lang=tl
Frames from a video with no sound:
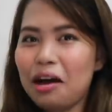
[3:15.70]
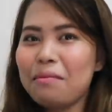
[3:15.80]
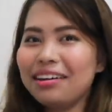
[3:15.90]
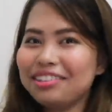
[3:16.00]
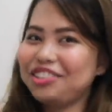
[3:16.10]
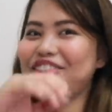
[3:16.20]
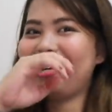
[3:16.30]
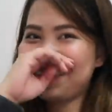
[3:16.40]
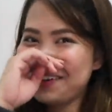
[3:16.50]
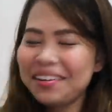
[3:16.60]
Yabang,
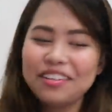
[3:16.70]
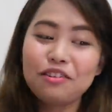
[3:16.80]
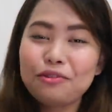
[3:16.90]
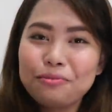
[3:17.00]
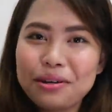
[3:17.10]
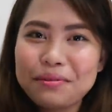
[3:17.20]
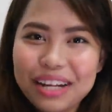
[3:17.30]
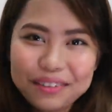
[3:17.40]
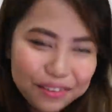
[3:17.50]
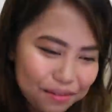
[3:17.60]
sure. YouTuber
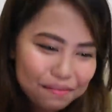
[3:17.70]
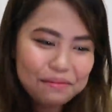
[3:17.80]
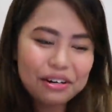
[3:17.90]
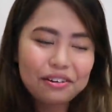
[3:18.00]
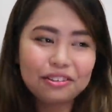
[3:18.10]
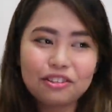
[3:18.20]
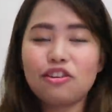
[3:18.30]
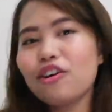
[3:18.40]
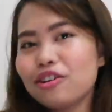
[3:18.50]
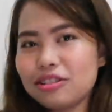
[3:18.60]
ba, YouTuber. Pero
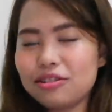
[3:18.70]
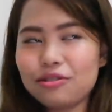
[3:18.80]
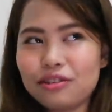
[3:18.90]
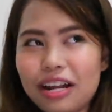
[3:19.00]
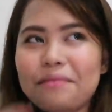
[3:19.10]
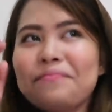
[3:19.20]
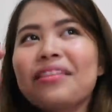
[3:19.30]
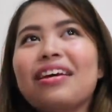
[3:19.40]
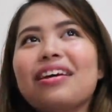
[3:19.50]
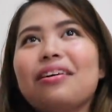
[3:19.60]
totoo, totoo lang
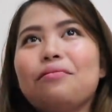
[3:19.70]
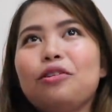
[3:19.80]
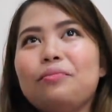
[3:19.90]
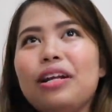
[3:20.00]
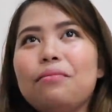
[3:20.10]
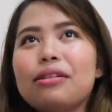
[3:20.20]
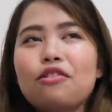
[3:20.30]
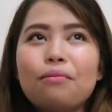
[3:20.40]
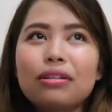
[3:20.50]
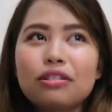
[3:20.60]
pag lumalabas
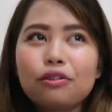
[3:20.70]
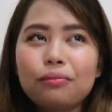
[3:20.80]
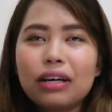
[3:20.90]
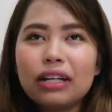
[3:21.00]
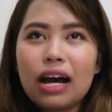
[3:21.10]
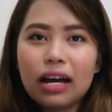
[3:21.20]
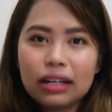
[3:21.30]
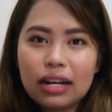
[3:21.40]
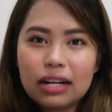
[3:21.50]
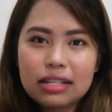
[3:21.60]
ako, mas yung mga
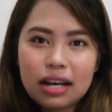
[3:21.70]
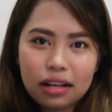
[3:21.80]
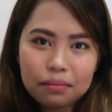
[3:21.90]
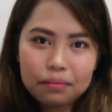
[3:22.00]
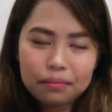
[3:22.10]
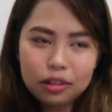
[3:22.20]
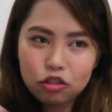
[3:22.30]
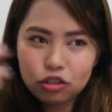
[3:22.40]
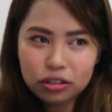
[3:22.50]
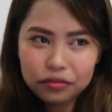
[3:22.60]
nakakilala sa akin,
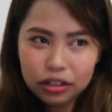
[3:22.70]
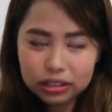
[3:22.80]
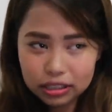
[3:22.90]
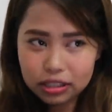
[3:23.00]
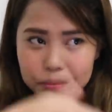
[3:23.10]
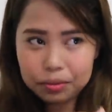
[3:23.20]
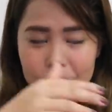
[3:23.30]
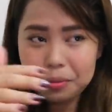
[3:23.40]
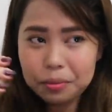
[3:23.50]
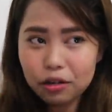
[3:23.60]
nanonood ng vlogs kaya sa
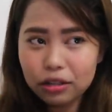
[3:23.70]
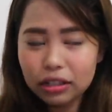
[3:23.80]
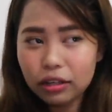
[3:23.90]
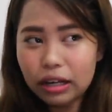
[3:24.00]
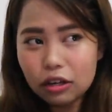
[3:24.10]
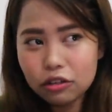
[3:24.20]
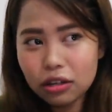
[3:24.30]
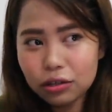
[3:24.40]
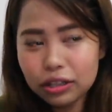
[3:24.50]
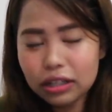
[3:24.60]
PBB. Pero nagkaroon
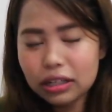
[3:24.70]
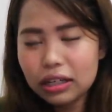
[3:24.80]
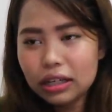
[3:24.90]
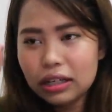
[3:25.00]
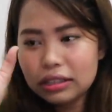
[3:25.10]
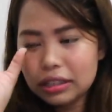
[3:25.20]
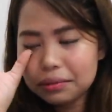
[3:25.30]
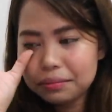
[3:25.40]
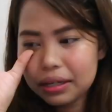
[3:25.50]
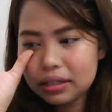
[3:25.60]
ako ng,
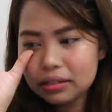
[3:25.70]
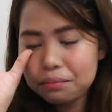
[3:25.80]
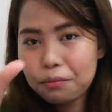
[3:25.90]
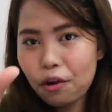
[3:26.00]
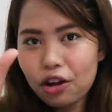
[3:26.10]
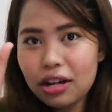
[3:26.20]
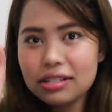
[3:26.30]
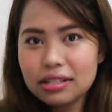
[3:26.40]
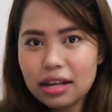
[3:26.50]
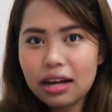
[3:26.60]
ng parang
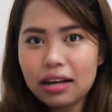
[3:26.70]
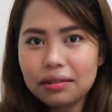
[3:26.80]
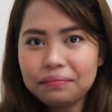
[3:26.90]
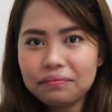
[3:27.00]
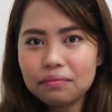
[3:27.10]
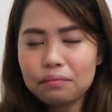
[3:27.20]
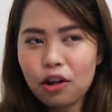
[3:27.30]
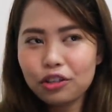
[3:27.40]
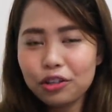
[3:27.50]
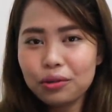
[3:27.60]
poll sa,
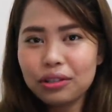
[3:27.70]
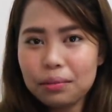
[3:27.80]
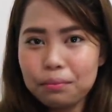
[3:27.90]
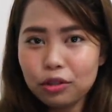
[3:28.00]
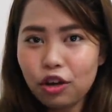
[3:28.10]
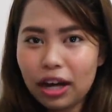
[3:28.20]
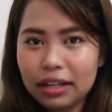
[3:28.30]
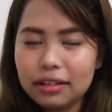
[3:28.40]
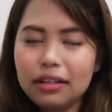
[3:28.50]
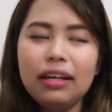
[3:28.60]
pog, you know, the
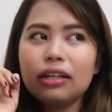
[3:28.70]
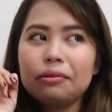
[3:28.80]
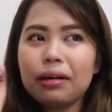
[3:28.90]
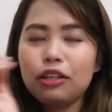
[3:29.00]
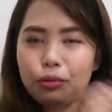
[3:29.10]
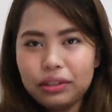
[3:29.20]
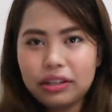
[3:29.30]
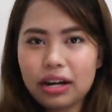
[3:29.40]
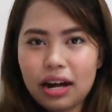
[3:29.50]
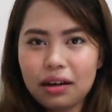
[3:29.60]
botohan, in my
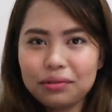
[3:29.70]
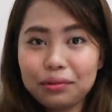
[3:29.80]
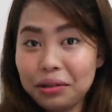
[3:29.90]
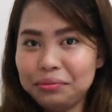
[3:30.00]
Twitter account.